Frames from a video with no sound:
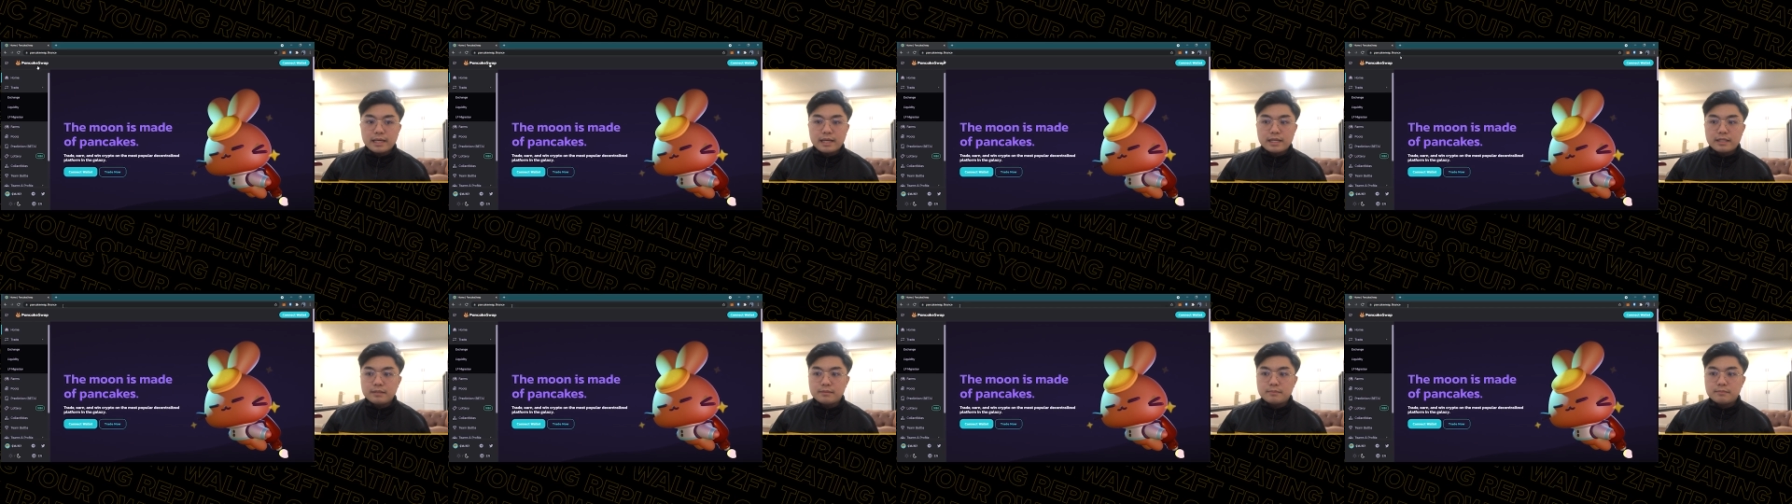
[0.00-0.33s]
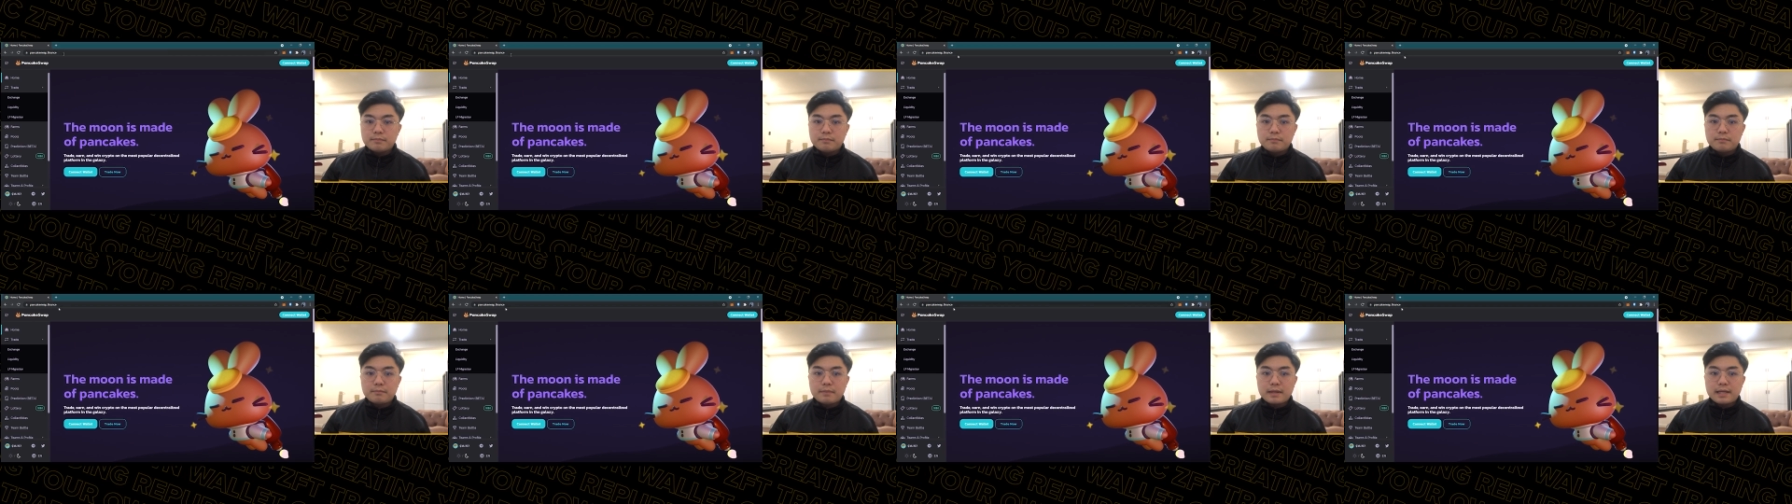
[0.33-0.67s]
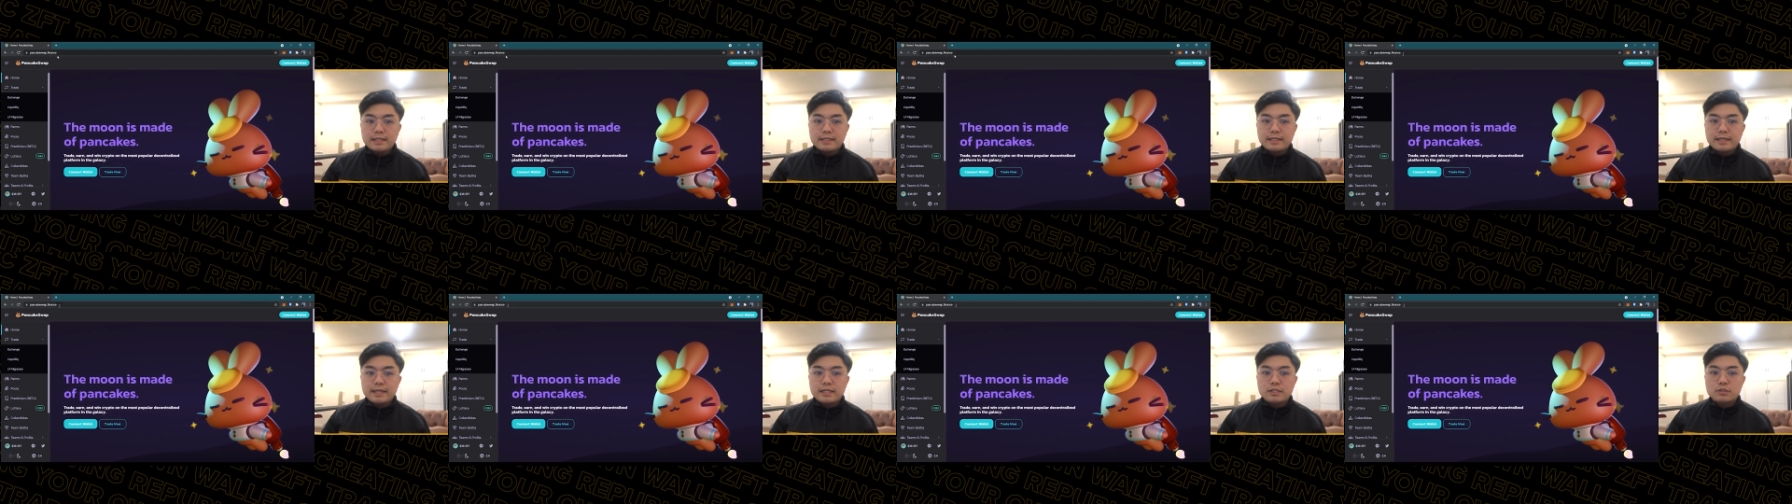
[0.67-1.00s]
Yan.
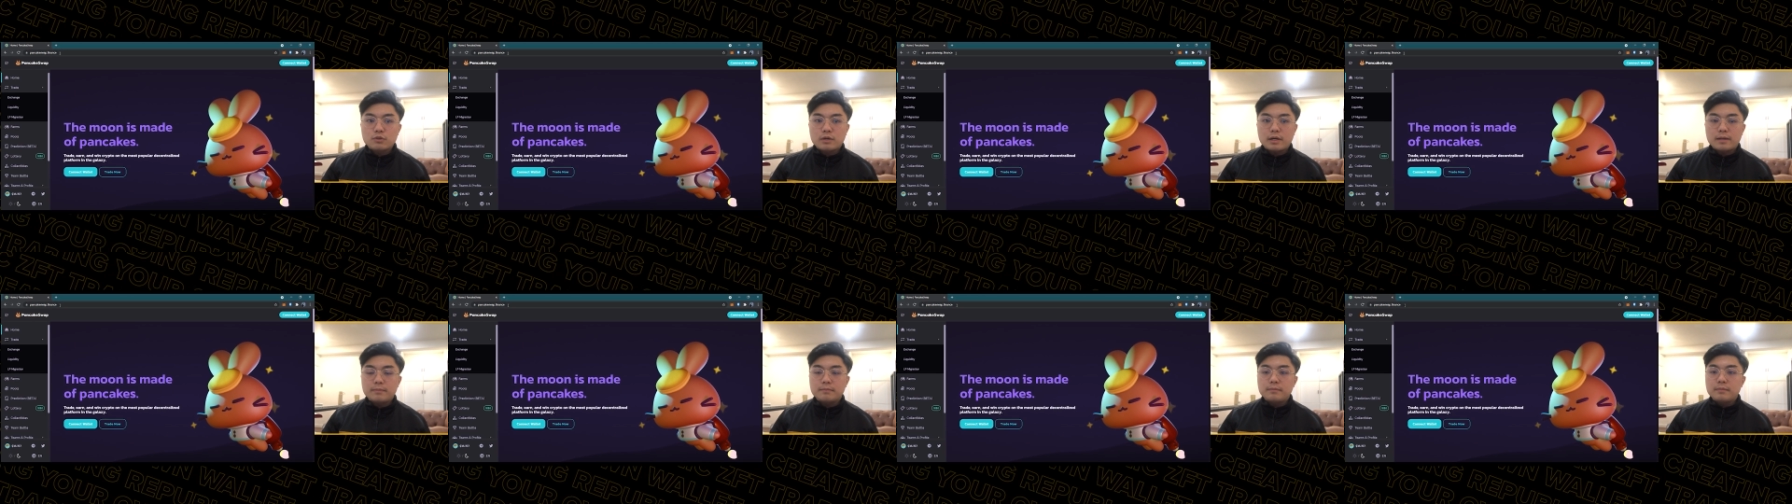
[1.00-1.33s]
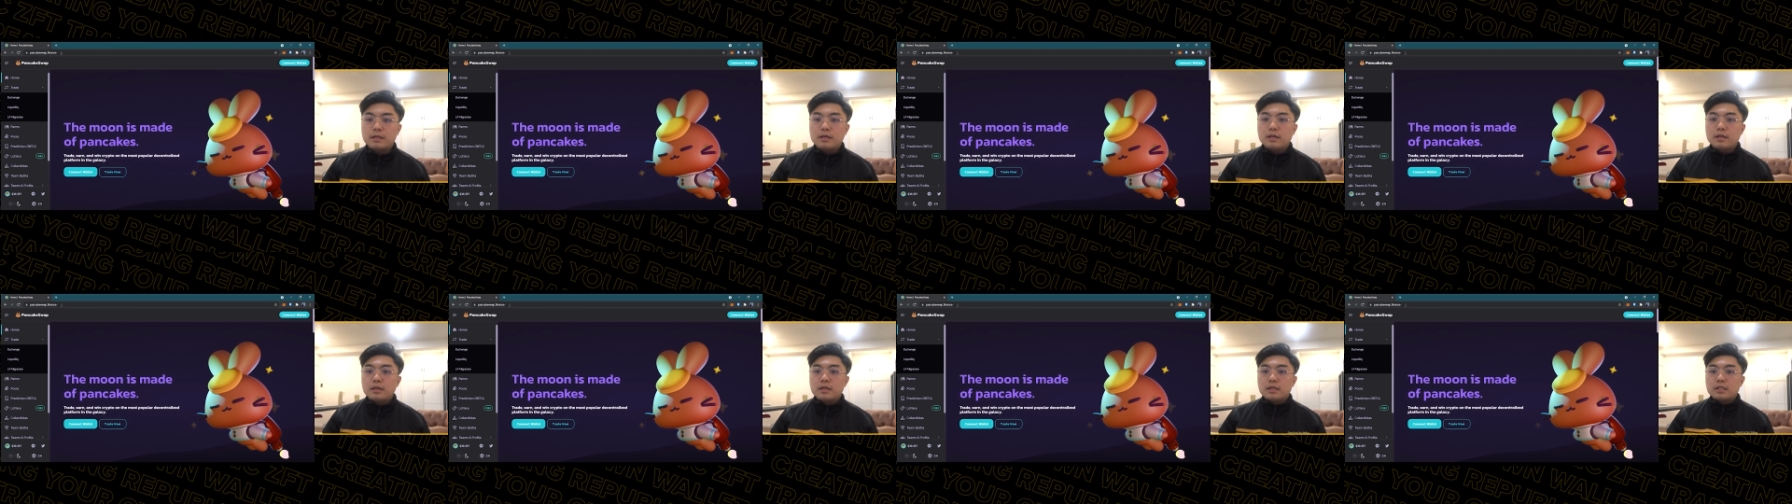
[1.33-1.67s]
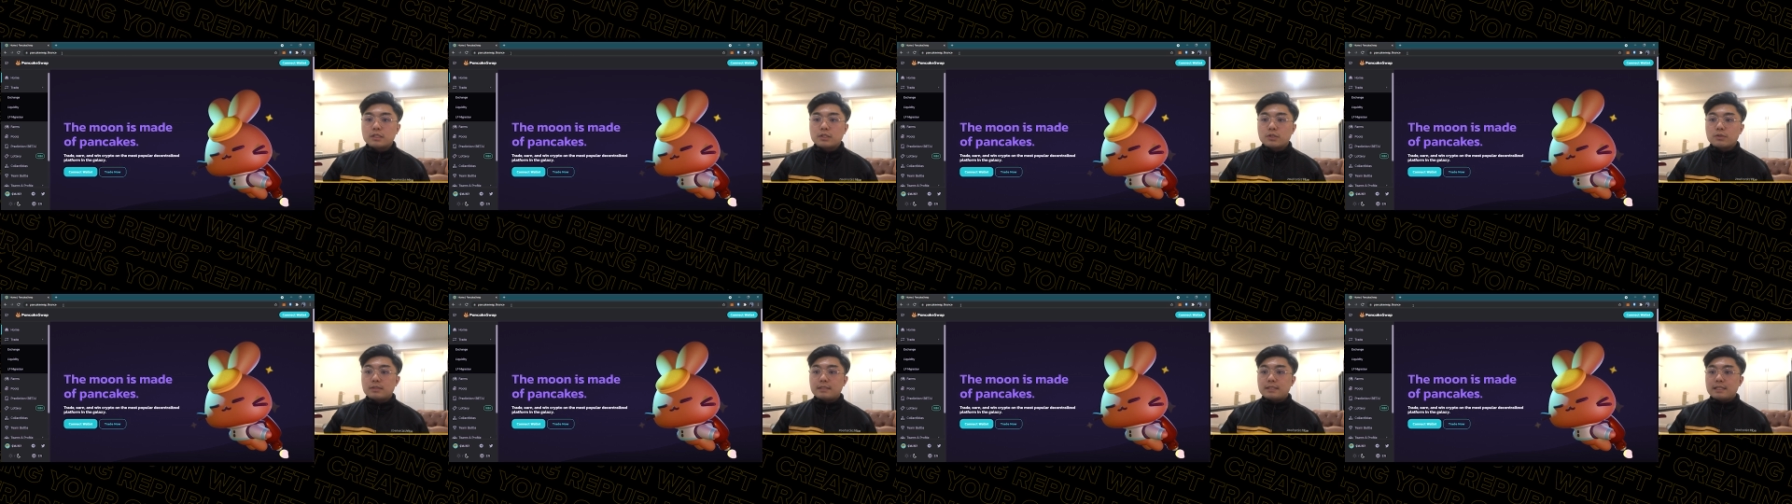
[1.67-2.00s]
Pancake Swap.
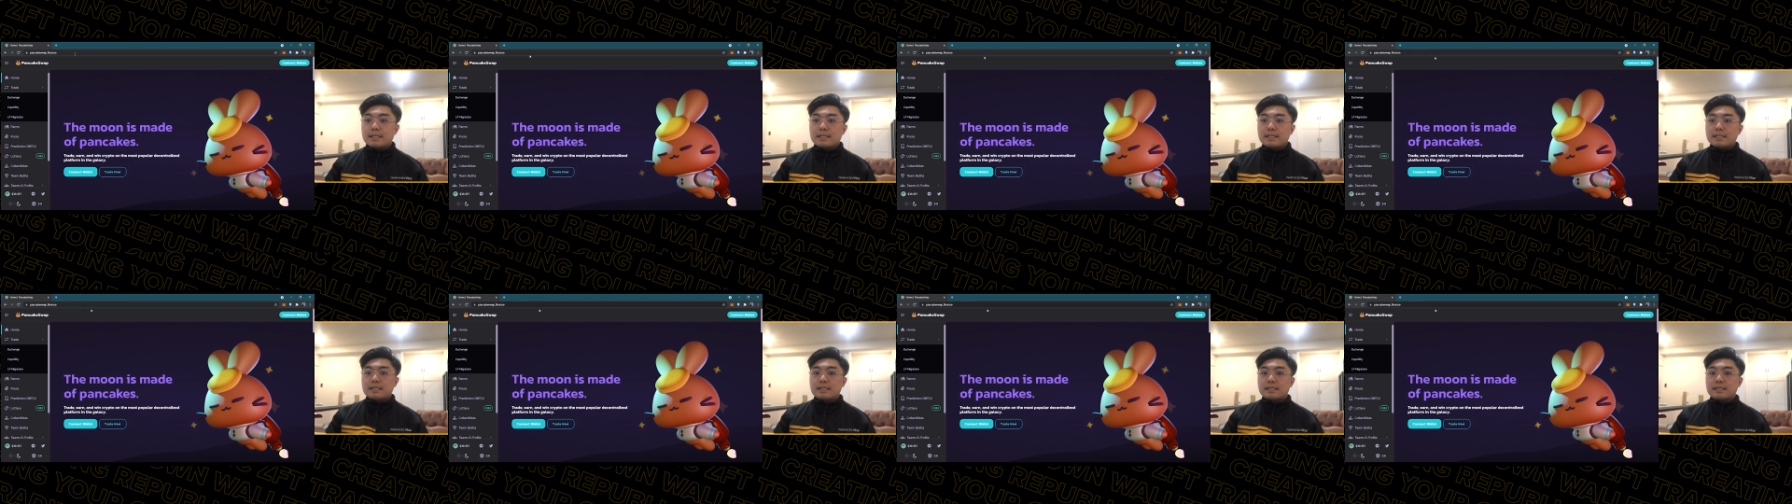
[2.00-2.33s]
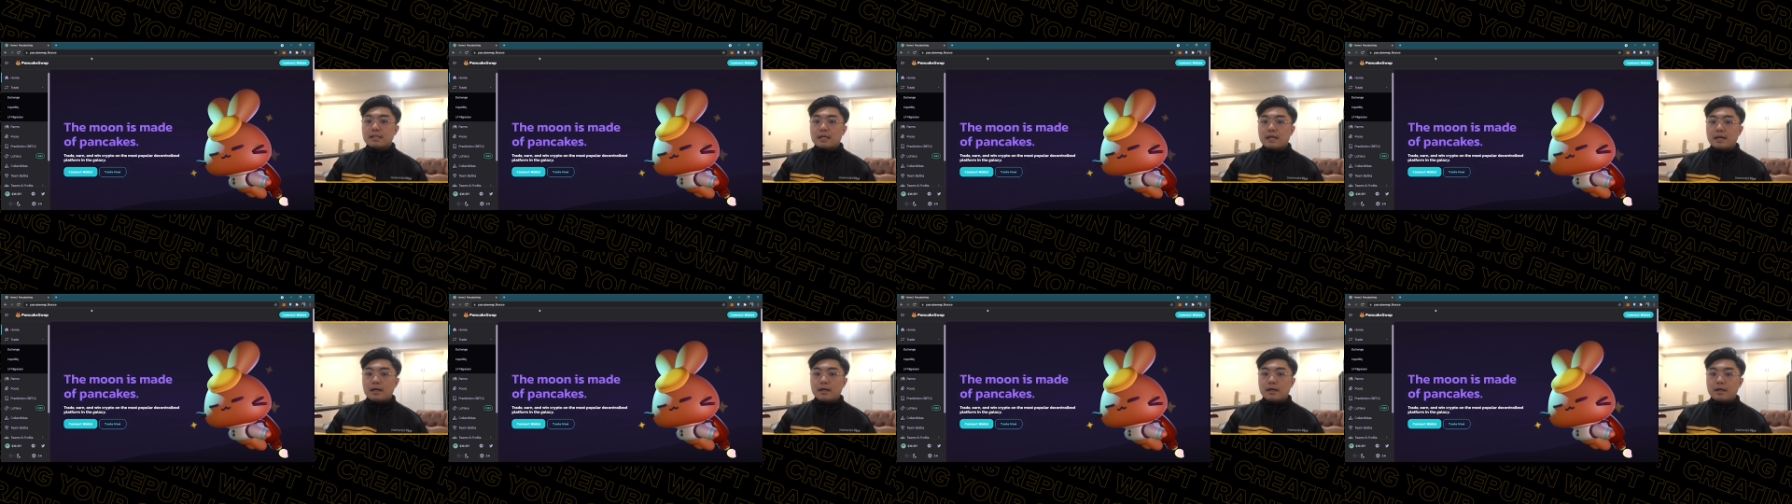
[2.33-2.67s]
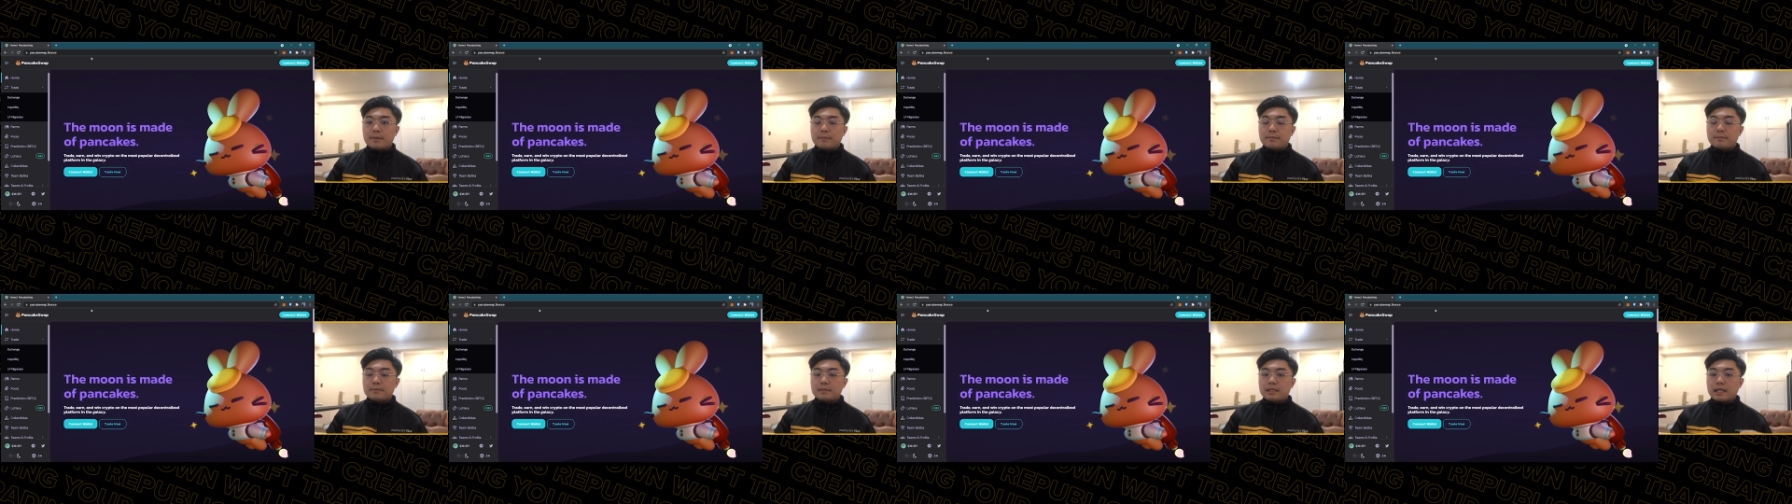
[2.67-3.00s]
So since
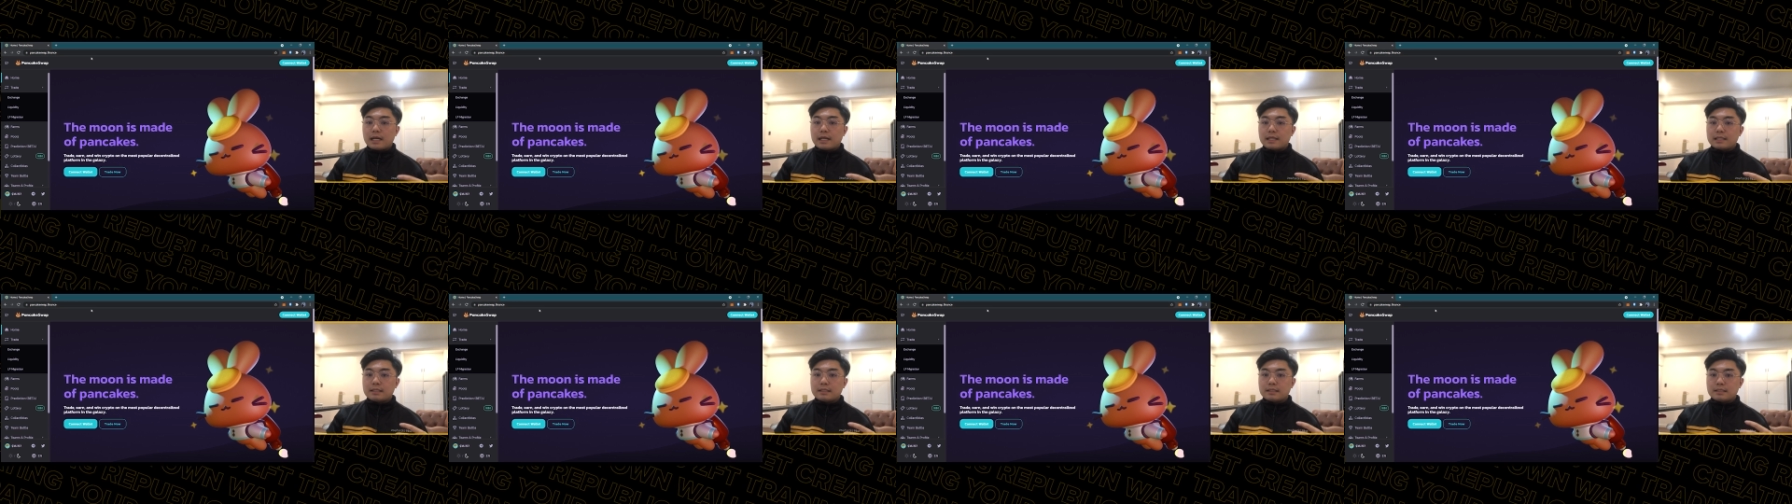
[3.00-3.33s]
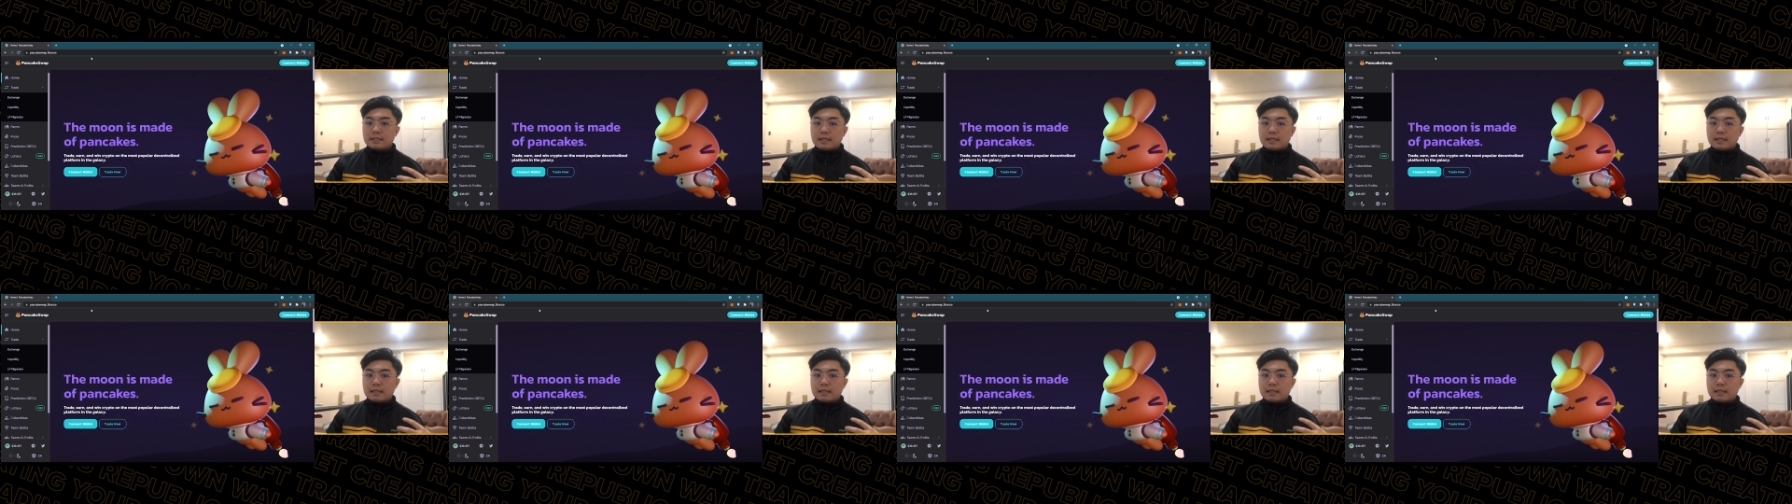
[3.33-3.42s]
um, naka,